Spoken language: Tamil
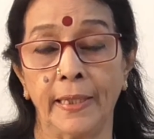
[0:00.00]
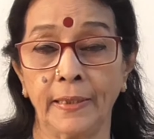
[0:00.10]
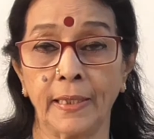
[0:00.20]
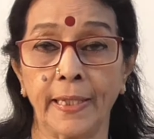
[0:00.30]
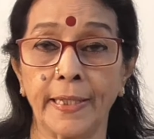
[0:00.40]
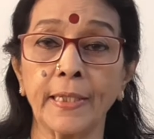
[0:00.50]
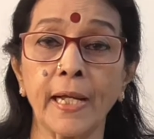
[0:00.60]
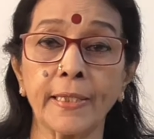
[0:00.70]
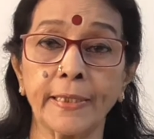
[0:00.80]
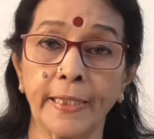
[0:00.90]
இந்த
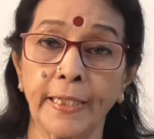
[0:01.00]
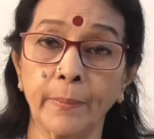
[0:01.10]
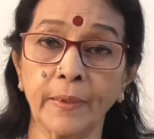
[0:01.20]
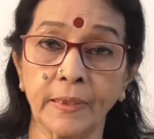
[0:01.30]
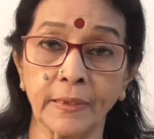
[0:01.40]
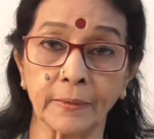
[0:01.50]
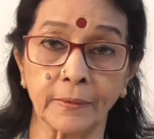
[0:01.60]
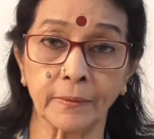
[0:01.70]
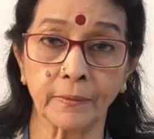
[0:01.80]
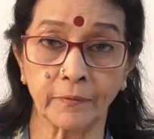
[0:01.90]
இரண்டாயிரத்தி இருபது
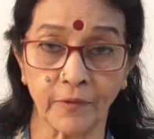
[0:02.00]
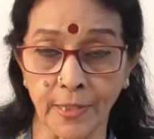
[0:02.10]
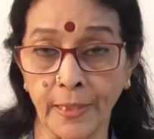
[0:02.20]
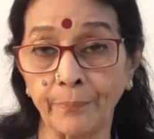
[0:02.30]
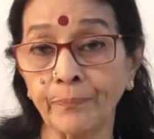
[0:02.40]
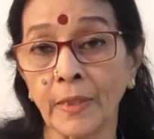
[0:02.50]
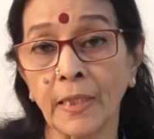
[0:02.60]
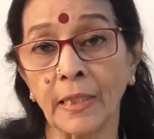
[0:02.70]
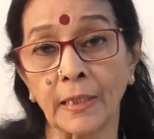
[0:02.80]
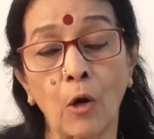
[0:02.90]
வருடம்
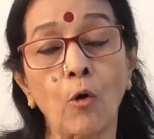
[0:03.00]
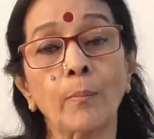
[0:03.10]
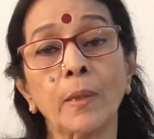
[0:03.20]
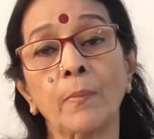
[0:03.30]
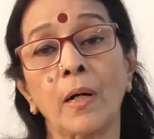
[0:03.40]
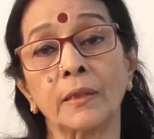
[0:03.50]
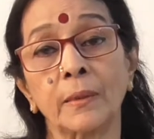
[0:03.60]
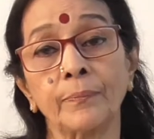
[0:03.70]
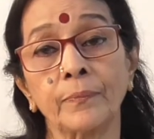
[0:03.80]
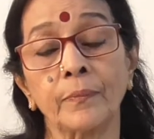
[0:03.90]
நவம்பர்
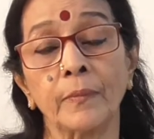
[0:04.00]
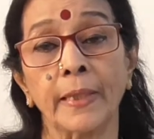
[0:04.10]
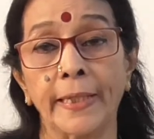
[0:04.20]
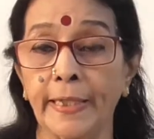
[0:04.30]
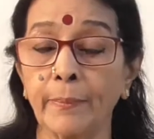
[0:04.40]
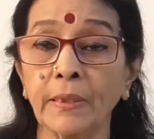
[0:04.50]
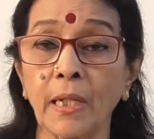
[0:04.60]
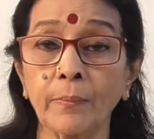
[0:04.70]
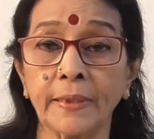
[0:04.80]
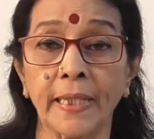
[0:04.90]
மாதம்
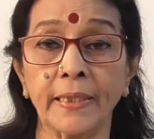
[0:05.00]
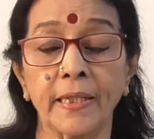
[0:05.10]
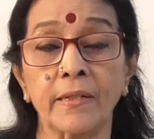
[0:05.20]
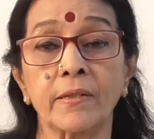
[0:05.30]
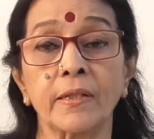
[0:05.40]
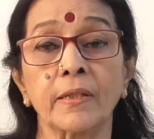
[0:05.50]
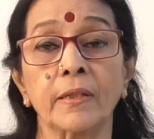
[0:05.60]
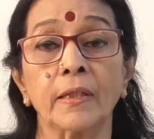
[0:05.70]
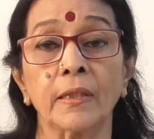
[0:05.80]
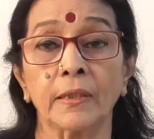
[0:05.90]
இருபதாம் தேதியன்று
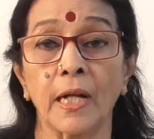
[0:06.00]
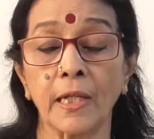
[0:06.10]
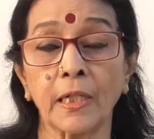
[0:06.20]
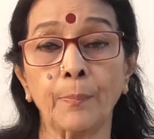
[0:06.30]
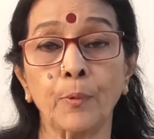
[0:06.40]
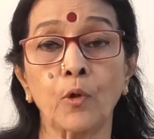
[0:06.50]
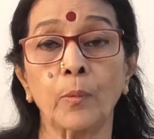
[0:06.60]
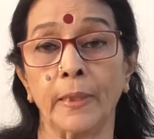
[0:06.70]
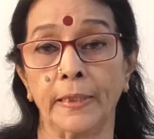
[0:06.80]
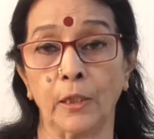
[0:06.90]
நடக்க
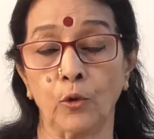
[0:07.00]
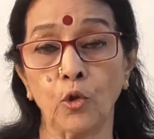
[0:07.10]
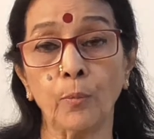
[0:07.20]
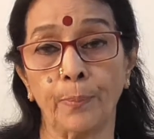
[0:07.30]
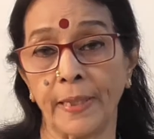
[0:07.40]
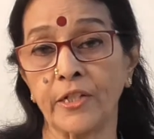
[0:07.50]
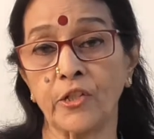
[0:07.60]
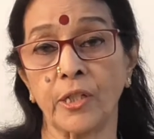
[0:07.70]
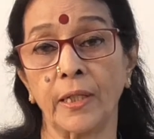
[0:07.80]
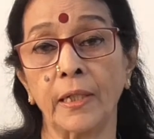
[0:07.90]
போகும் இந்த குரு
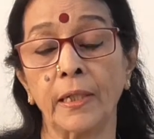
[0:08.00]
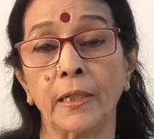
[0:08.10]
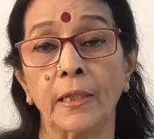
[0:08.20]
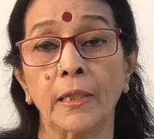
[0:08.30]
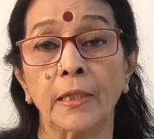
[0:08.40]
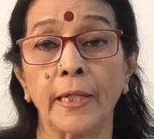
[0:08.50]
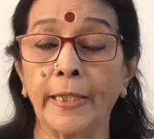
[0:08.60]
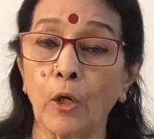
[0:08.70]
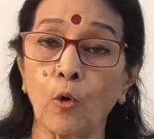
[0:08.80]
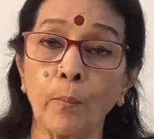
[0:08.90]
பெயர்ச்சி
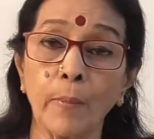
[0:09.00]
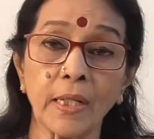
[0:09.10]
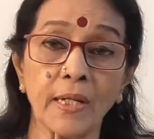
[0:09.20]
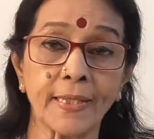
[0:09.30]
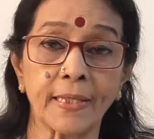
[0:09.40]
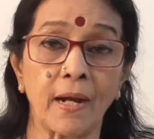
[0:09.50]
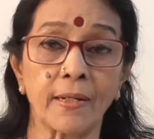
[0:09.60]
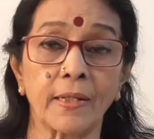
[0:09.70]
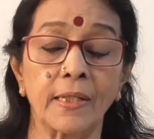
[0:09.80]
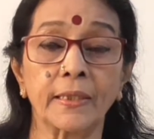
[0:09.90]
இந்த கும்ப
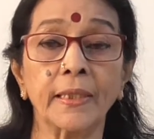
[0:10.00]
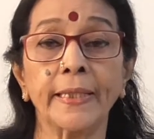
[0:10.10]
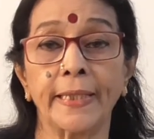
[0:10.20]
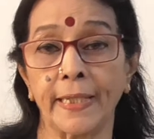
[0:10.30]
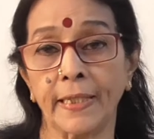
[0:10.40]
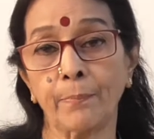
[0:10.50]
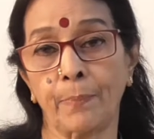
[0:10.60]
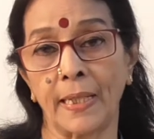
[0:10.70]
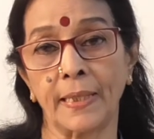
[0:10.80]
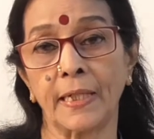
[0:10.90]
ராசிக்காரர்களுக்கு என்ன
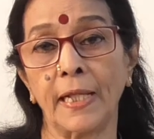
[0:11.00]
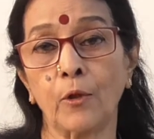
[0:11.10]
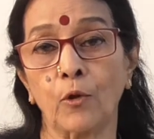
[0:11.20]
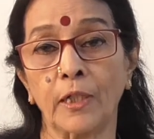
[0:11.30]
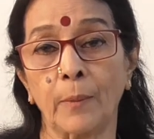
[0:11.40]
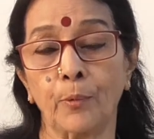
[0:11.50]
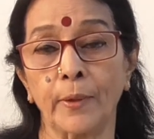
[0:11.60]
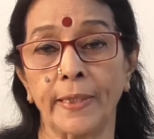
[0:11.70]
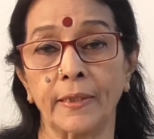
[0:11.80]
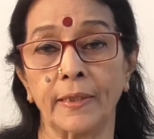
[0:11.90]
பலன்களை கொடுக்க
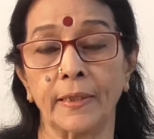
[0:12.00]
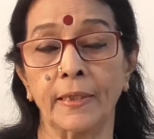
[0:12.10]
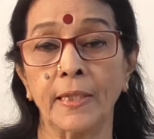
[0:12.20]
போகிறது